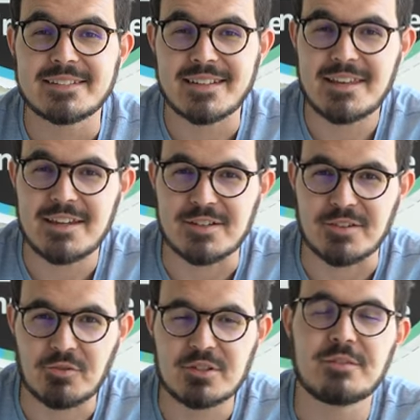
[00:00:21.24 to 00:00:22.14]
Ça y est,
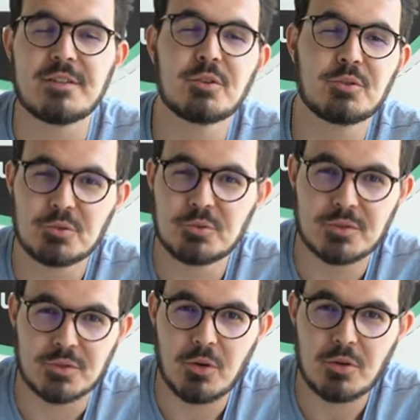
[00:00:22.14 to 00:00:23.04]
vous avez votre tout
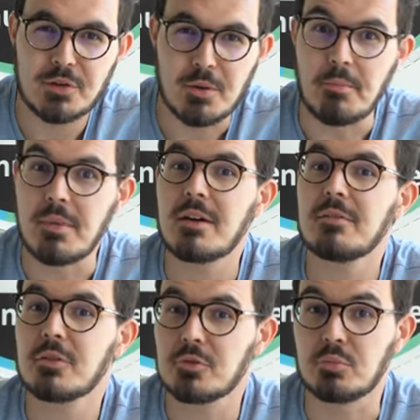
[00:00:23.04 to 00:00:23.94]
nouveau drone, mais
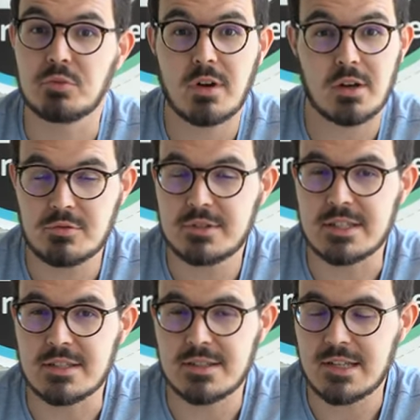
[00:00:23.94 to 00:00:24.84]
avant de pouvoir
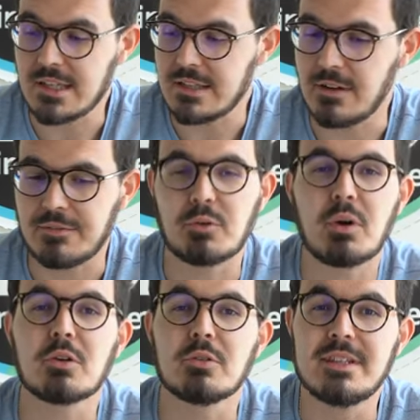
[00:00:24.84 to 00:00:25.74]
l'utiliser, il va
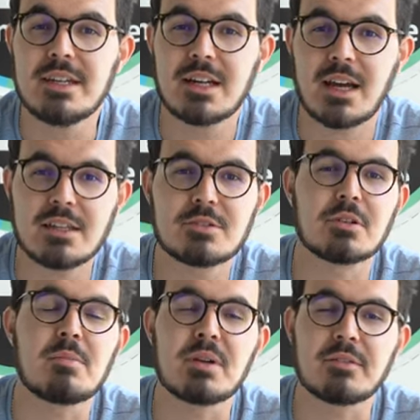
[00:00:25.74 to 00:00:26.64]
falloir le déclarer
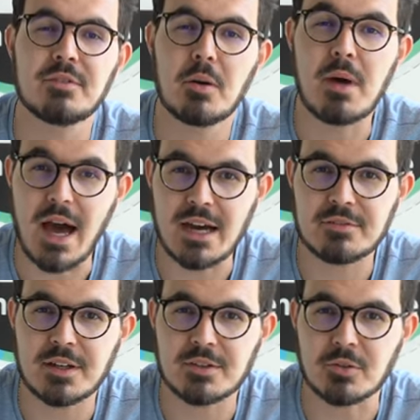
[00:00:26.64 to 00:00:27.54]
sur la plateforme
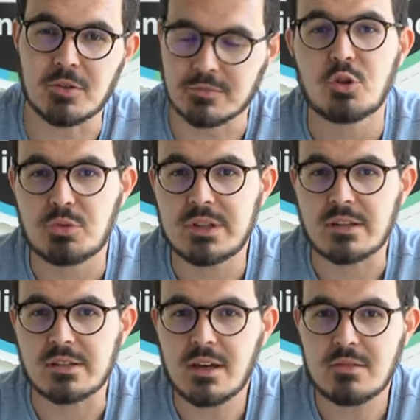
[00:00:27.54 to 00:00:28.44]
Alpha Tango. Suite
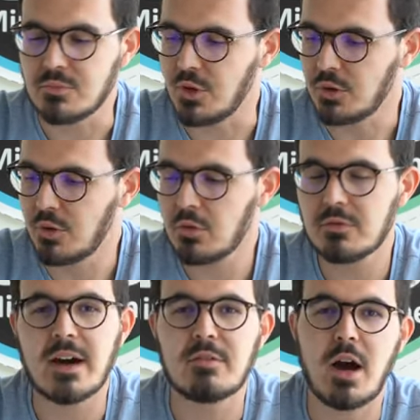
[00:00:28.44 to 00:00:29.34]
à ça, notre drone
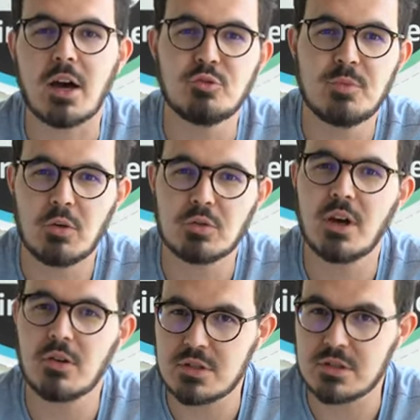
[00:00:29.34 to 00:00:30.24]
va avoir un numéro
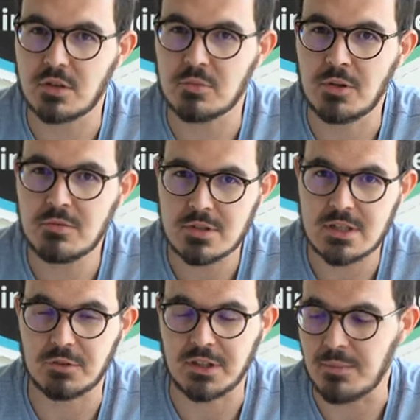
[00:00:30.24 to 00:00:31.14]
d'enregistrement
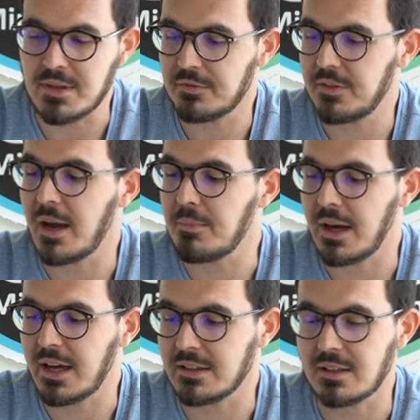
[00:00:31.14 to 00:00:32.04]
qu'il faudra bien faire
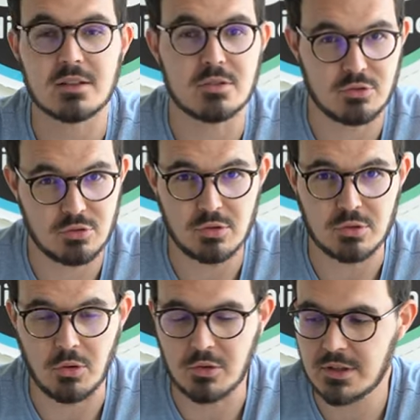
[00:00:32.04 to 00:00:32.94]
apparaître sur le
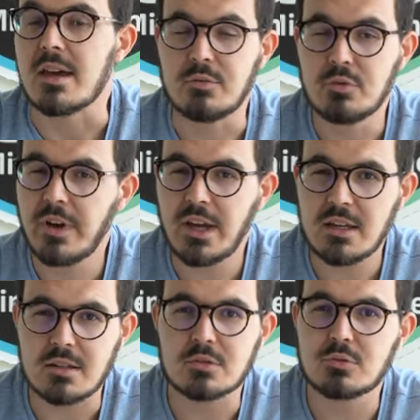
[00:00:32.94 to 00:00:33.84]
drone. Et vous
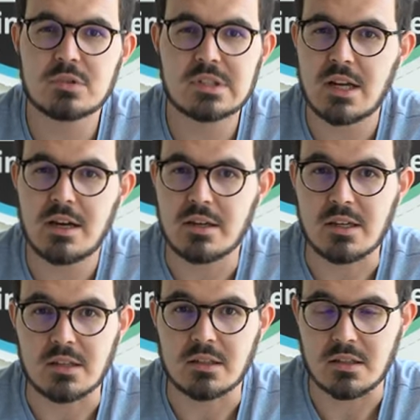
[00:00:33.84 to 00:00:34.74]
verrez, tout cela
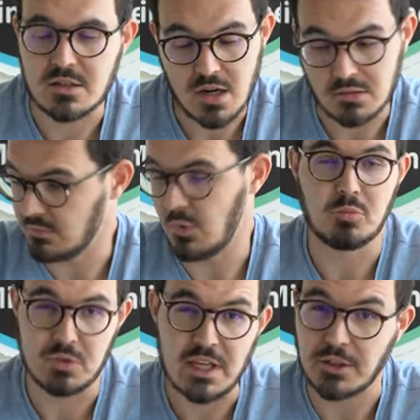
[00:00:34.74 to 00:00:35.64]
est déjà
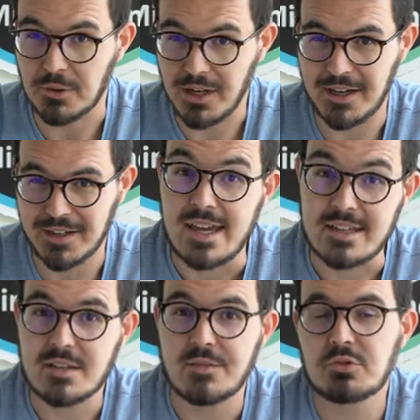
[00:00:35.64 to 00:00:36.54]
obligatoire.
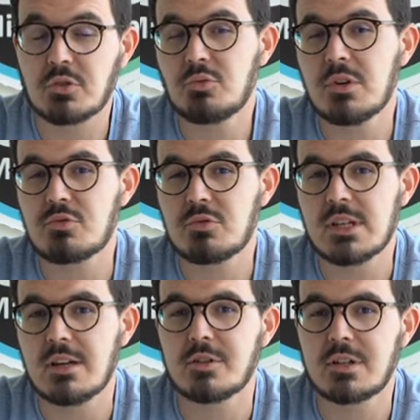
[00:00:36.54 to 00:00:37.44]
Et ça va surtout
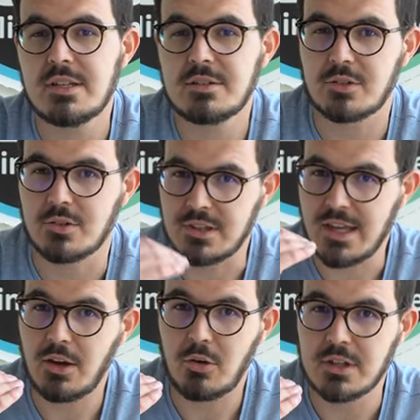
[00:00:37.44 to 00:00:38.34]
l'ajouter à votre liste
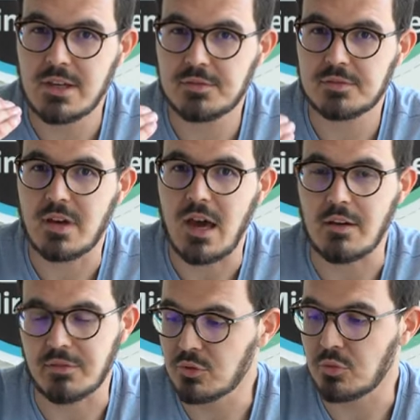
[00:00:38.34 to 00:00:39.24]
d'aéronefs
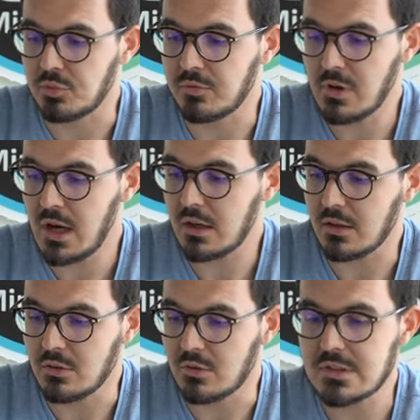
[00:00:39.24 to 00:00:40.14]
afin de
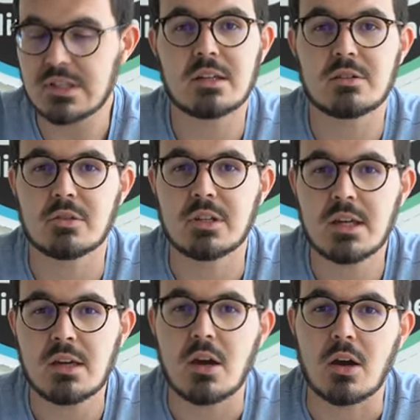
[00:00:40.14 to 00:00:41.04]
pouvoir le
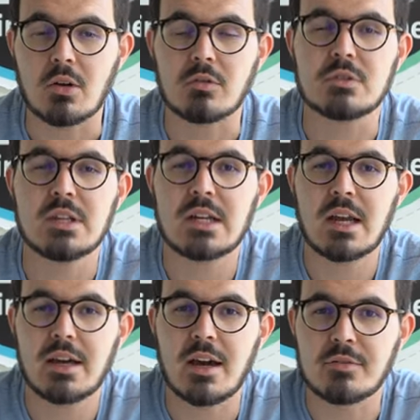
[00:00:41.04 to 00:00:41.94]
sélectionner quand vous
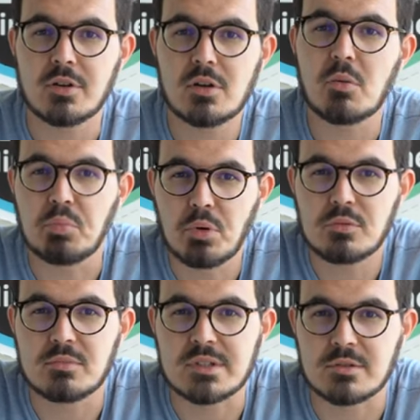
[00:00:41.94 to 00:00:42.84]
déclarez un vol pour
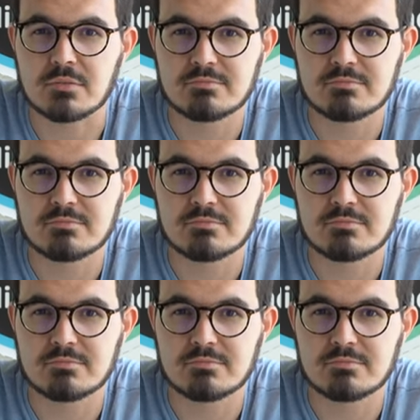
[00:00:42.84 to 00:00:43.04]
une mission.